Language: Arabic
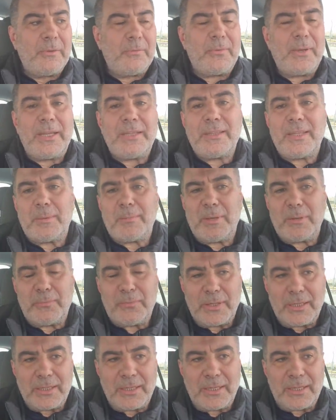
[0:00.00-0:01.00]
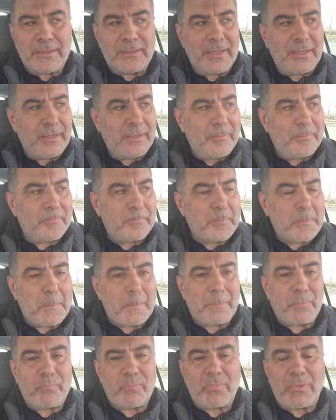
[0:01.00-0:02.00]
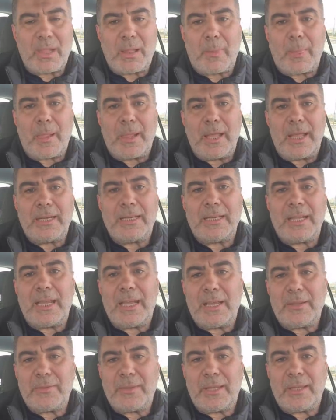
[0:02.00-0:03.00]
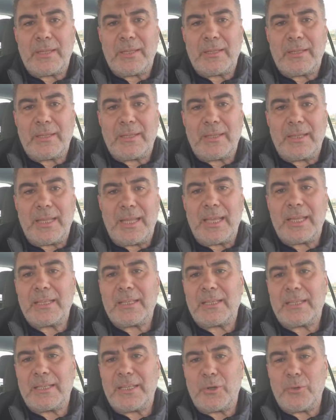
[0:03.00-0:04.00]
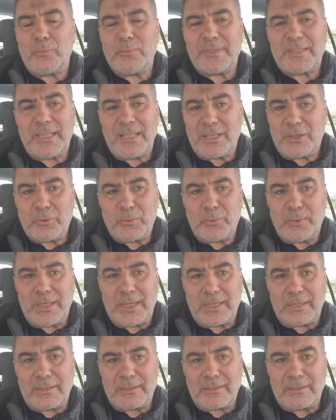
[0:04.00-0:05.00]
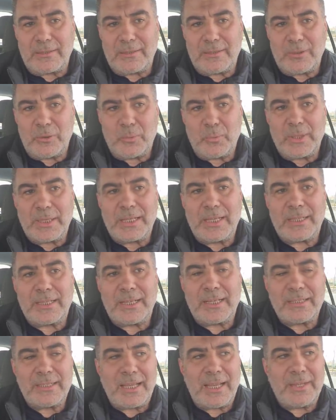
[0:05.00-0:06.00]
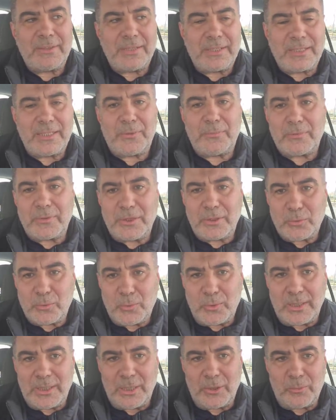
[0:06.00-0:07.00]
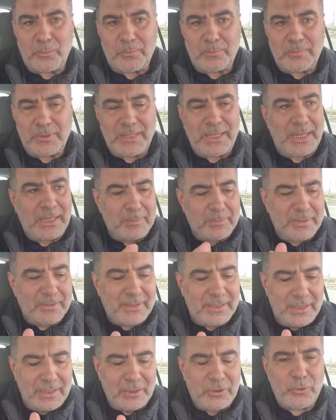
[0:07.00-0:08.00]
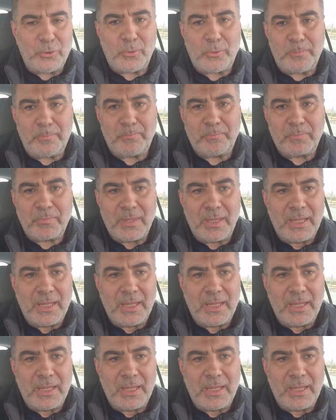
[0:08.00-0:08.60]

فإذا ما فكرت أن هذا آخر يوم سيكون لك وكررت هذا التفكير كل يوم يعني مثلا اليوم